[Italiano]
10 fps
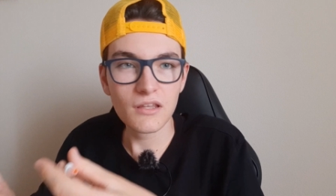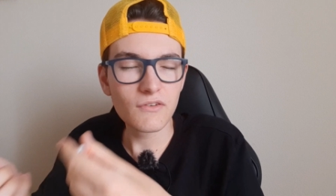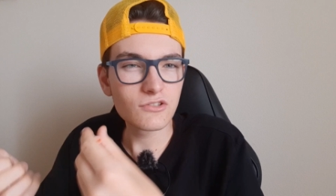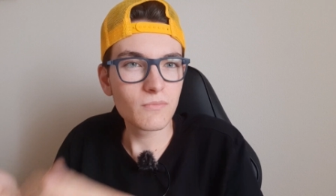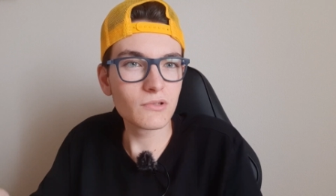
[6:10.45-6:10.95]

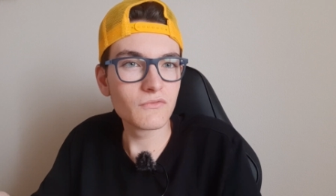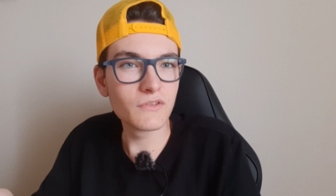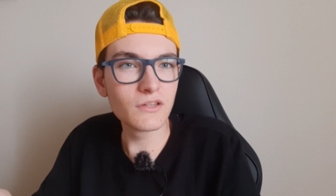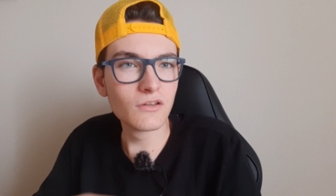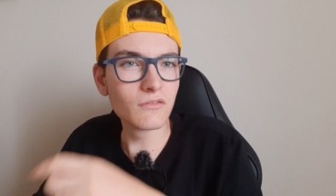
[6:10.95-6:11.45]
avrei stoppato il
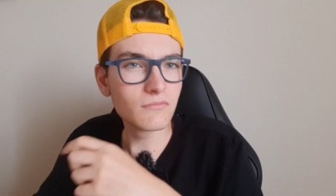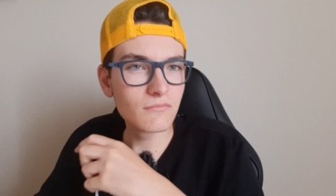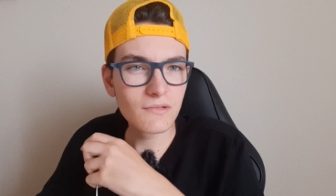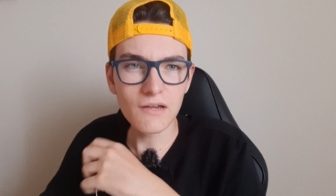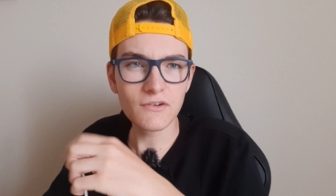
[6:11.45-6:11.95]
video e
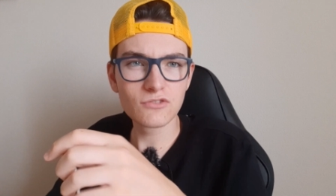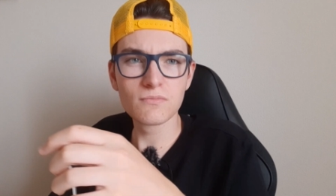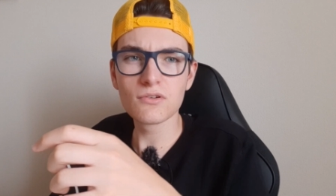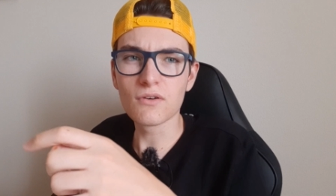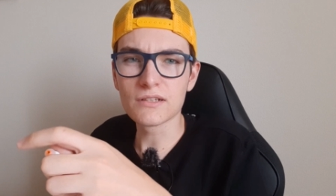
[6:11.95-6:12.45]
avrei
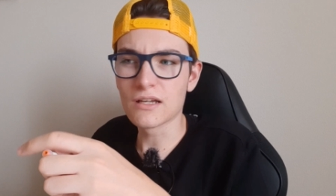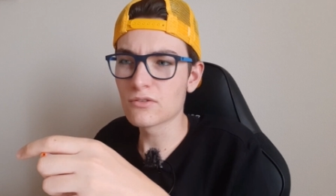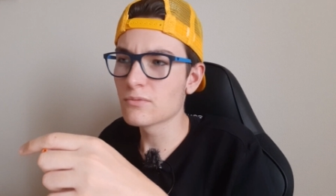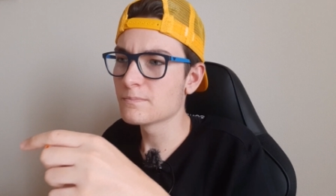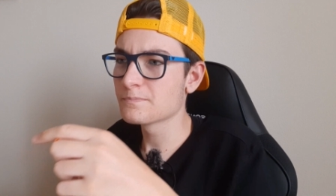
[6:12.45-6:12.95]
subito
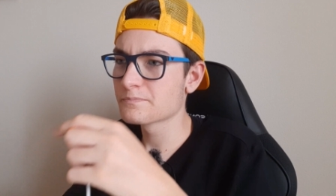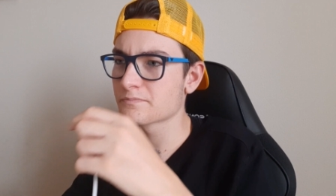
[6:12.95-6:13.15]
guardato.